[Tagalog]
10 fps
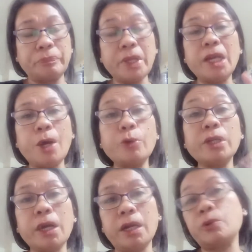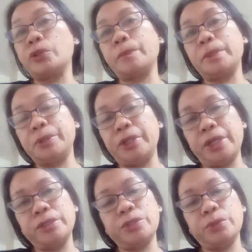Dahil ako'y nagkaroon ng
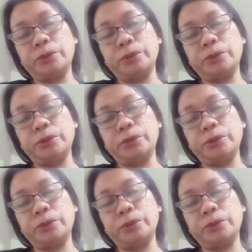maintenance.